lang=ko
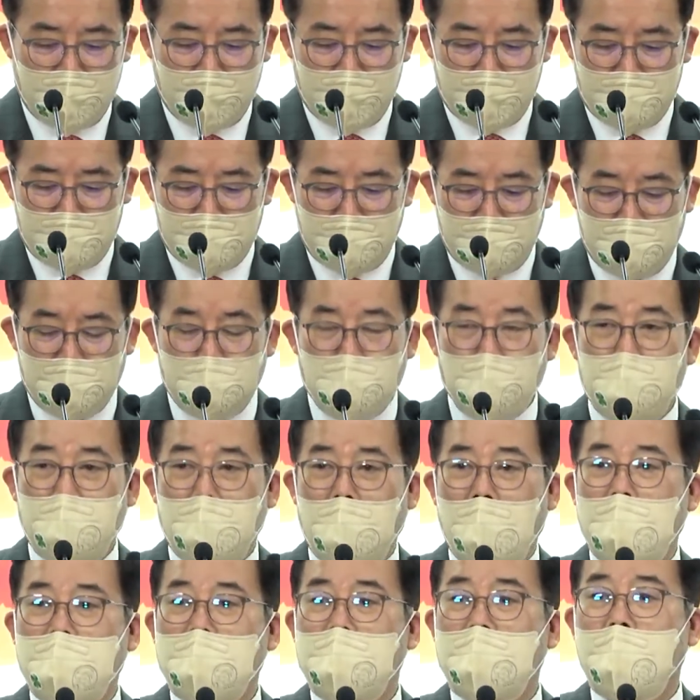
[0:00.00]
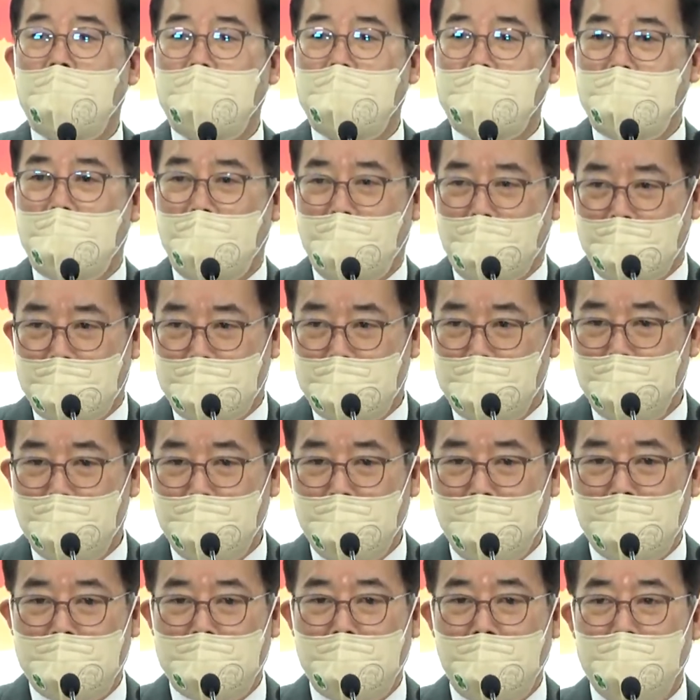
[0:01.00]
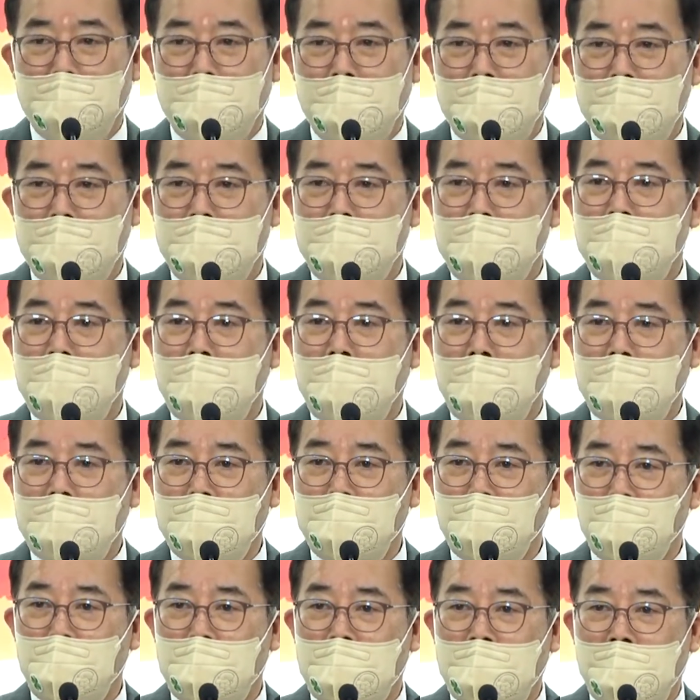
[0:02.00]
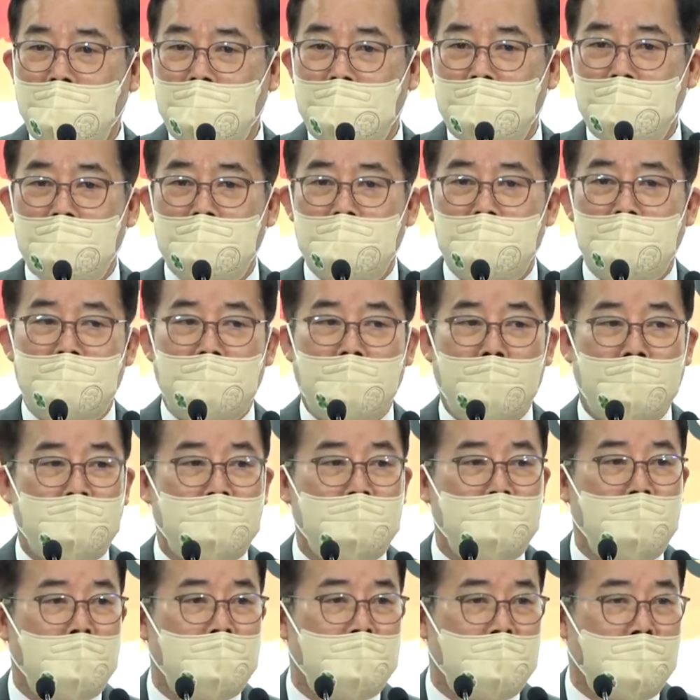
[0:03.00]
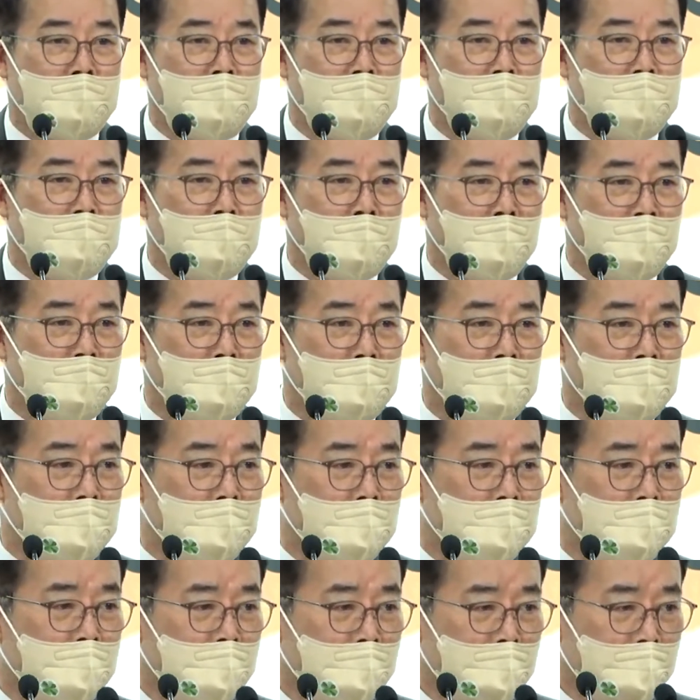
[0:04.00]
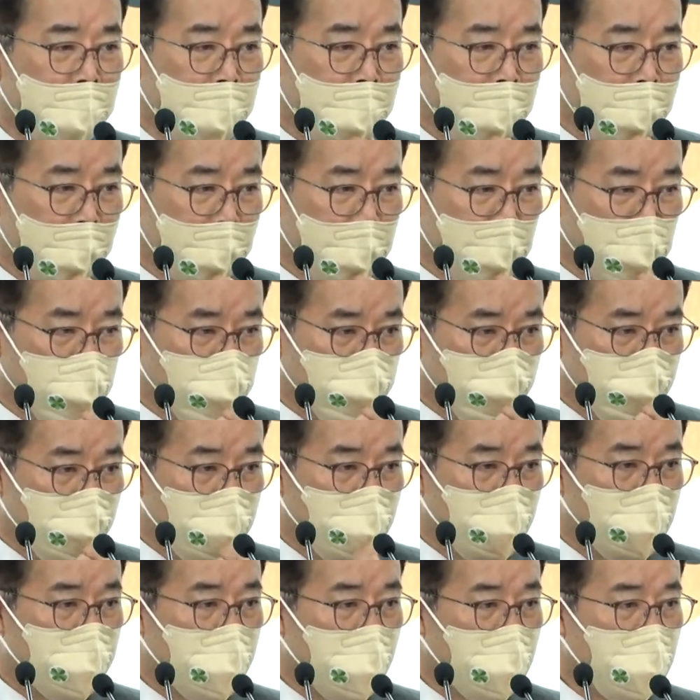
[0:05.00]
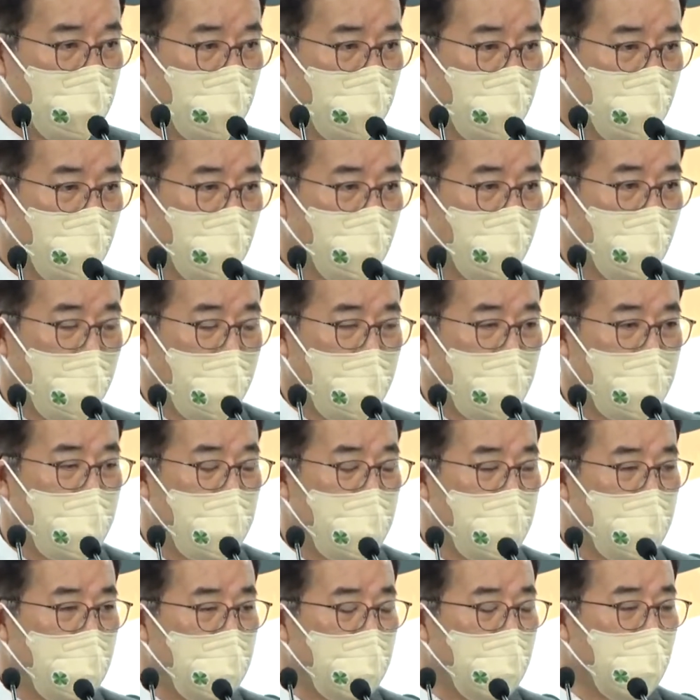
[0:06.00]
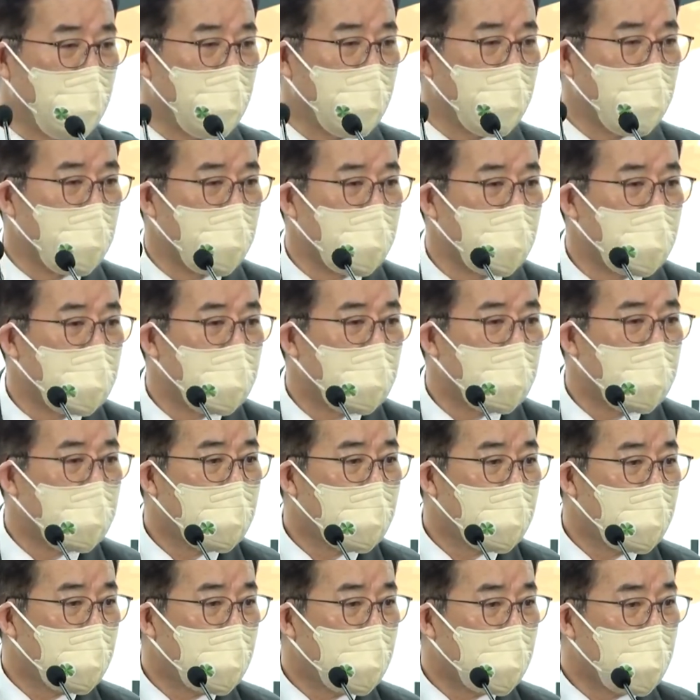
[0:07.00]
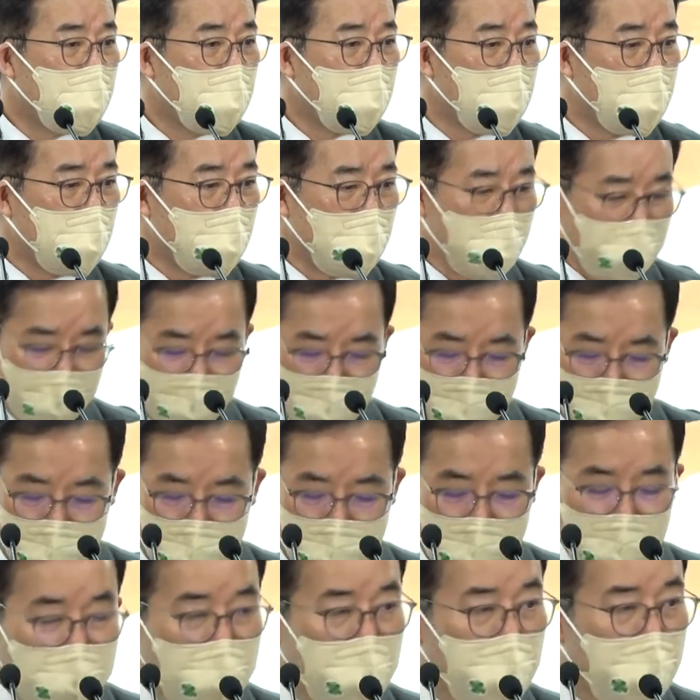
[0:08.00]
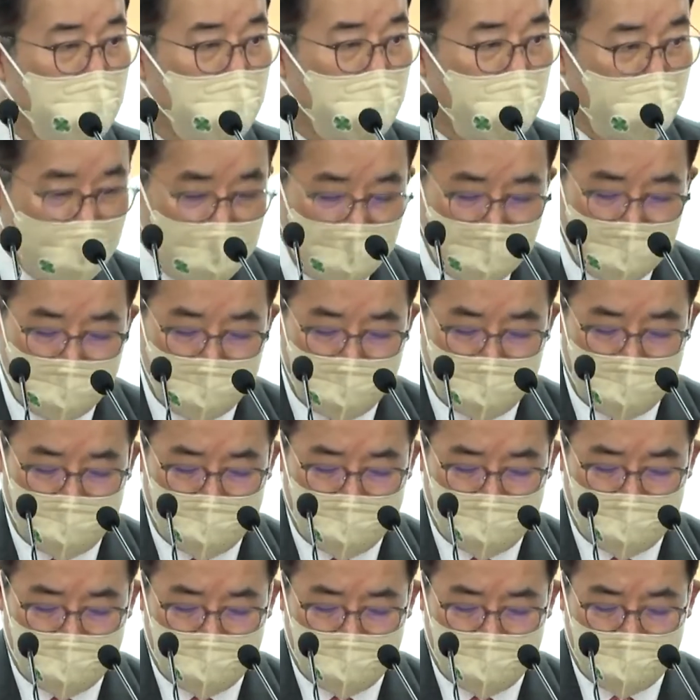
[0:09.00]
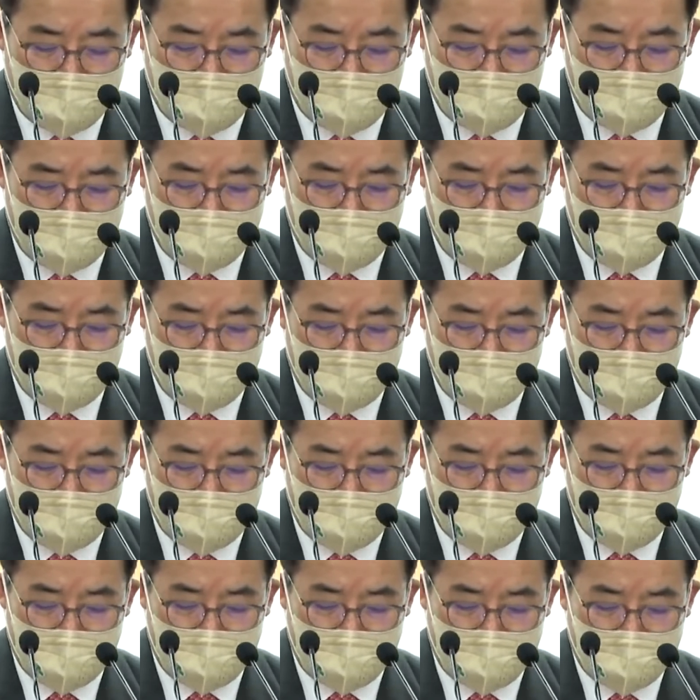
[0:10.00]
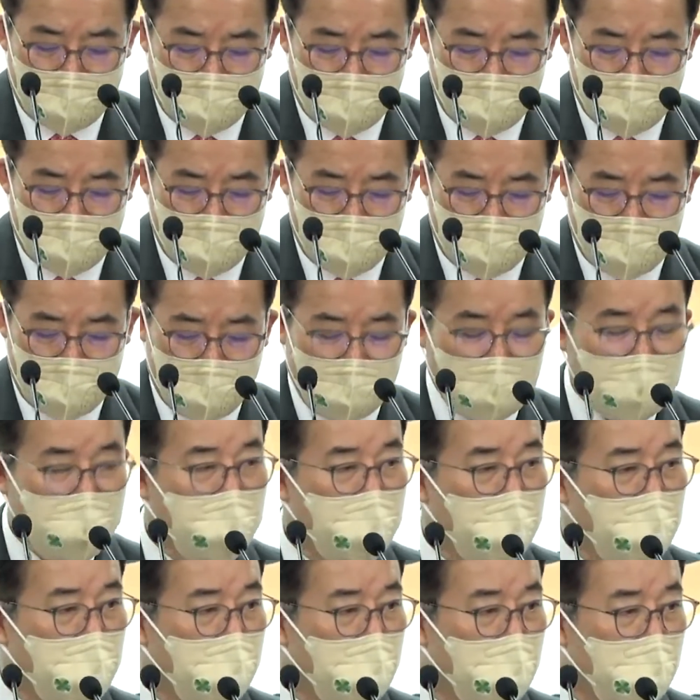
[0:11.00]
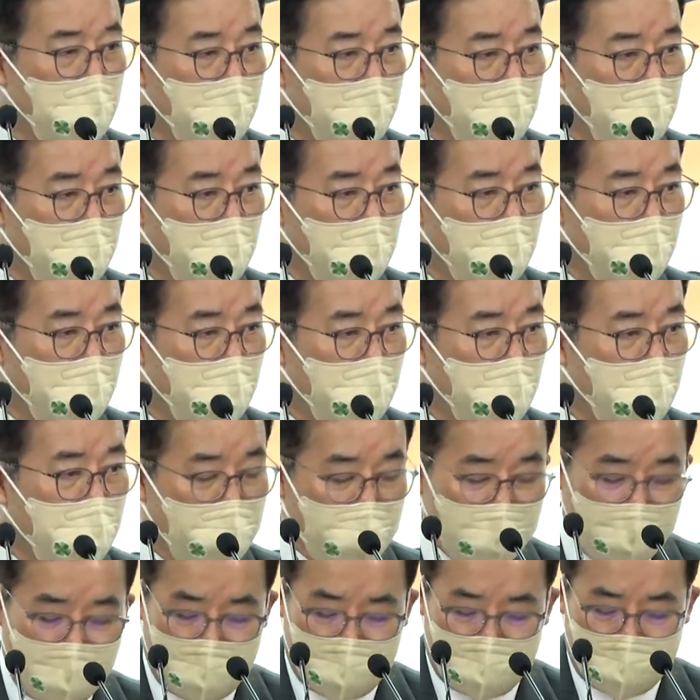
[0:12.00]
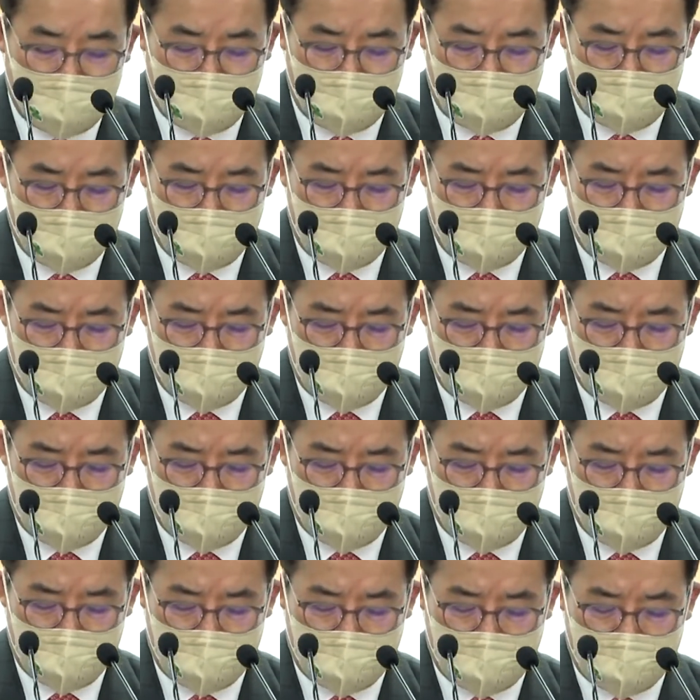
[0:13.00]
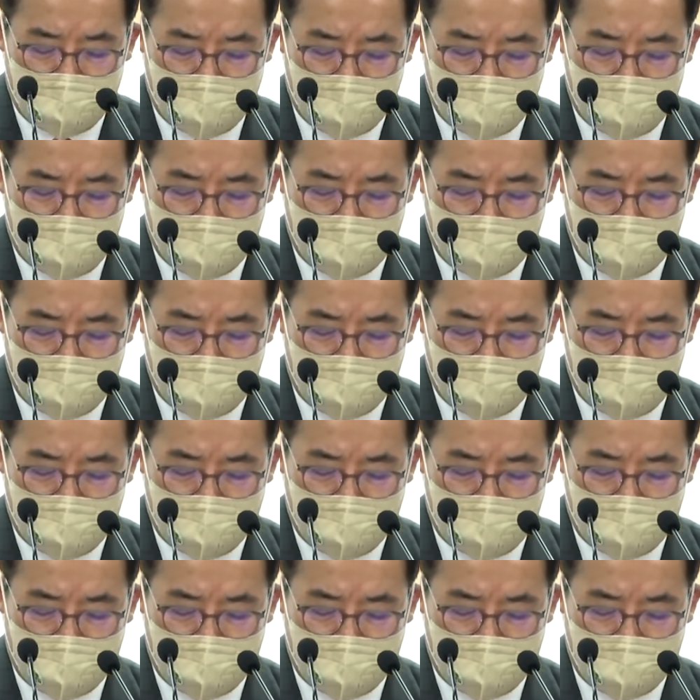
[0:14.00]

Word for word: 저희들도 뭐 강제하지는 않겠습니다. 다만 여러 가지 문제가 더 개선되지 않는다면은 그런 방식으로도 해야 된다는 겁니다. 네, 간사님 KBS 강병수 기자입니다. 예. 그 방금 발표해주신 내용 중에 정부가 이 알고리즘 투명위원회 법적 기구